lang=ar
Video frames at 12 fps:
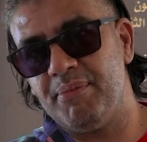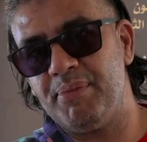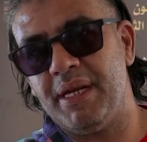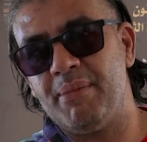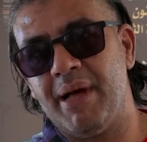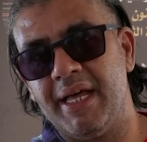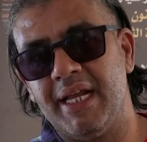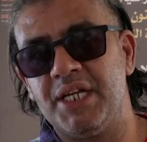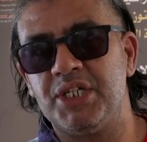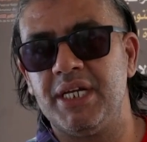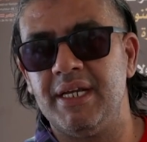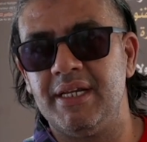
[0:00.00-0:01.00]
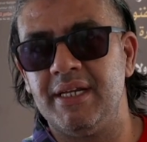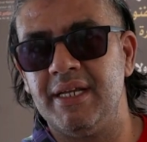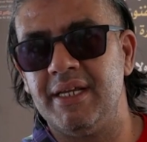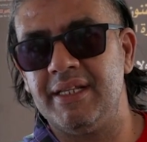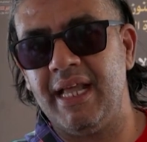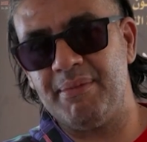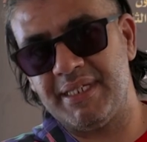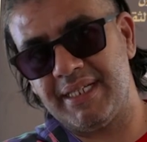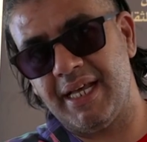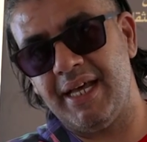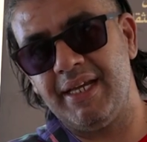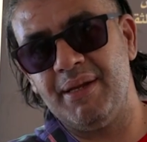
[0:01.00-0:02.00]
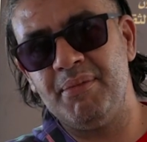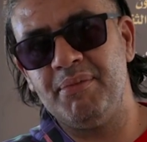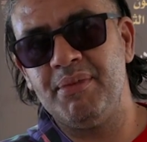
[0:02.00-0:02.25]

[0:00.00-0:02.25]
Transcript: بالمهرجان آه، تاع مستغانم